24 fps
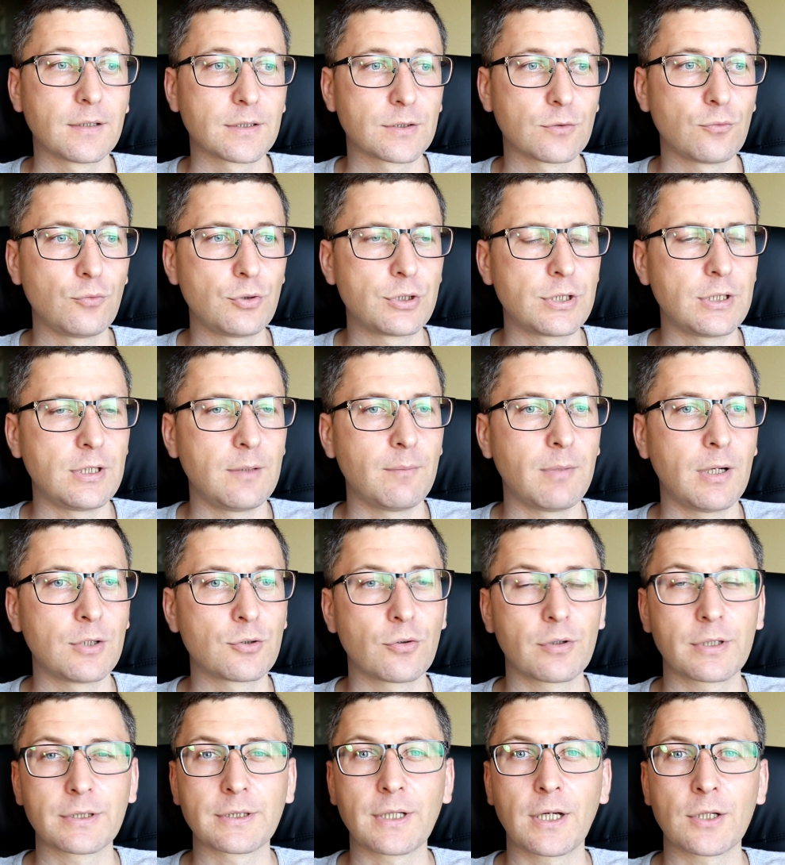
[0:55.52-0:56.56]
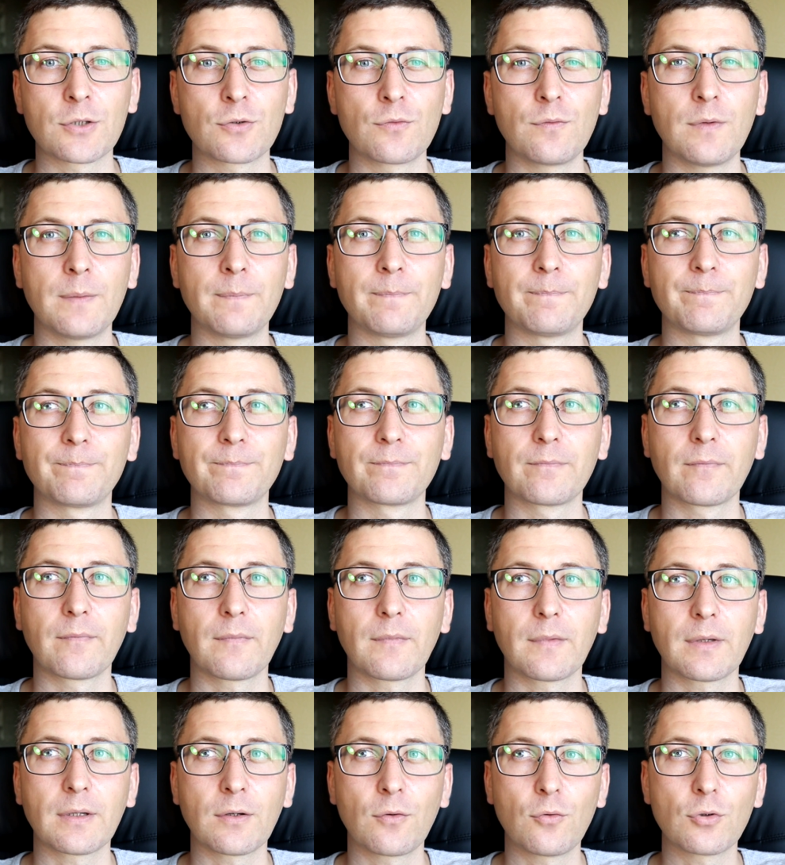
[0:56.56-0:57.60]
Случай небольшой расскажу вам.
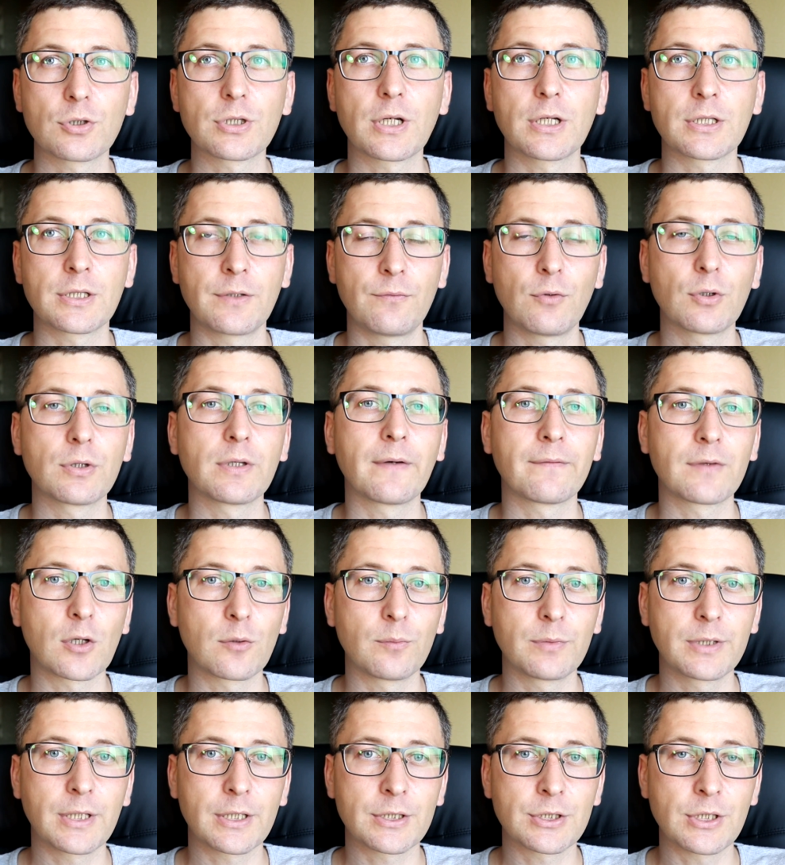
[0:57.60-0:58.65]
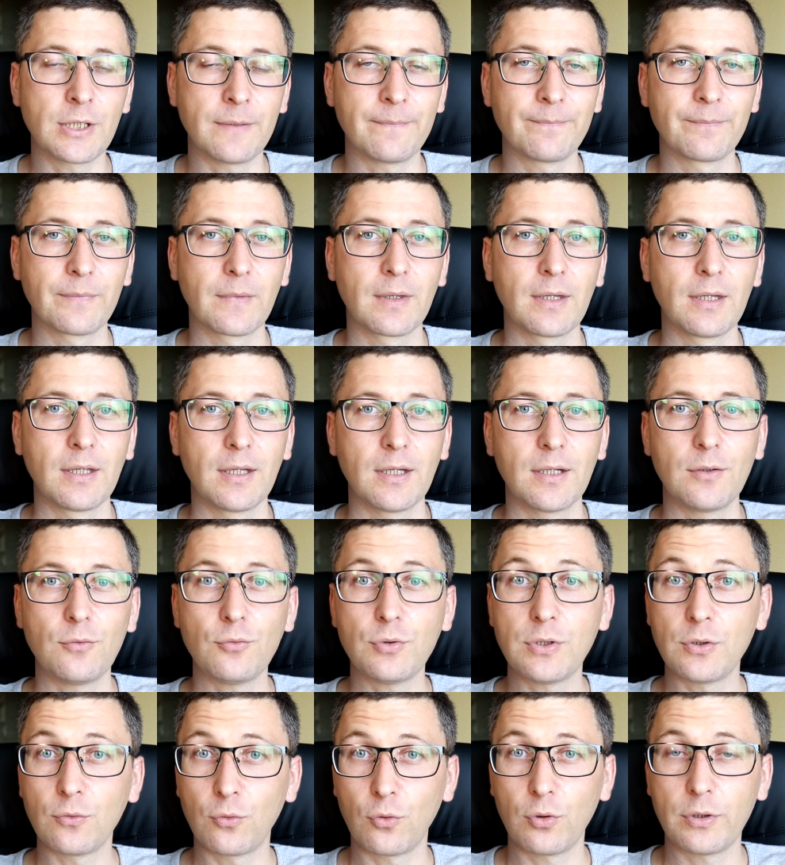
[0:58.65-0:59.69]
Кошка живет на втором этаже.
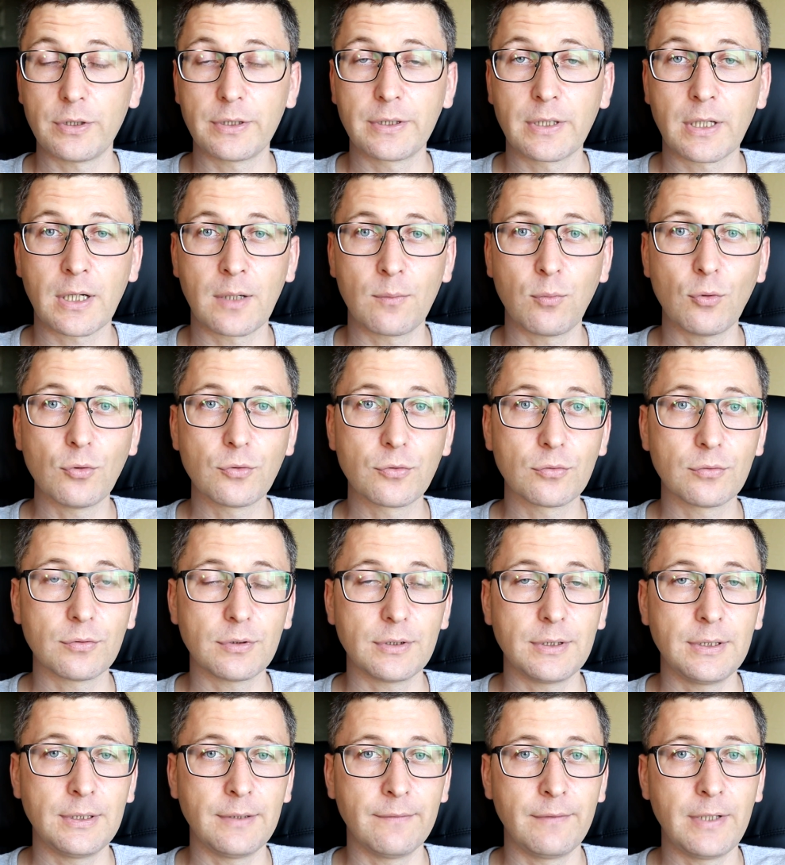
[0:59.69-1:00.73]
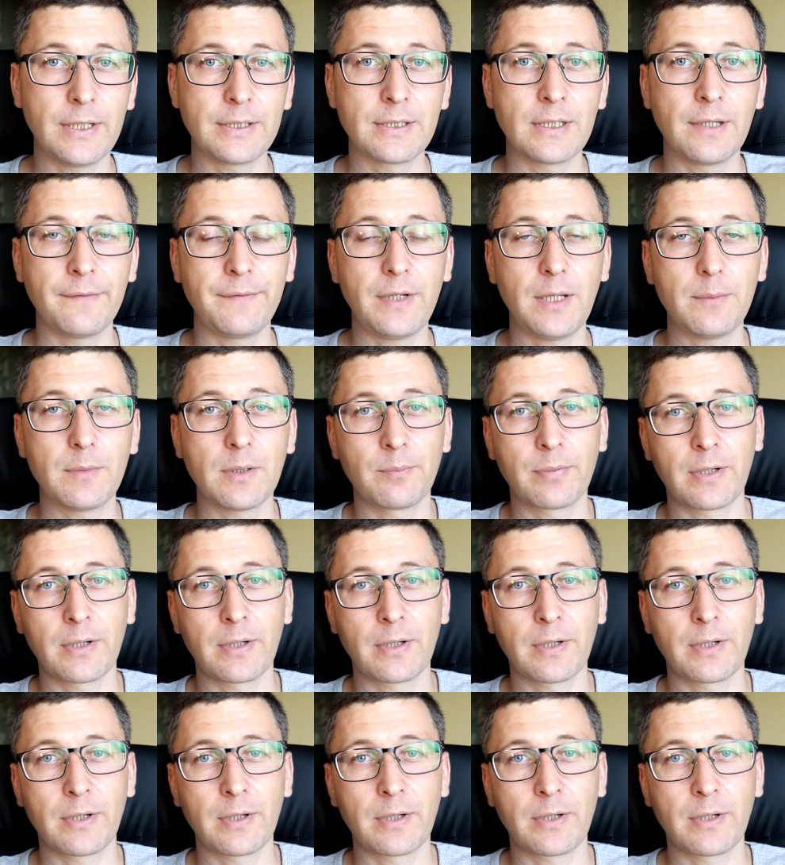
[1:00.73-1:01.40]
Люди уходят на работу и в летнее время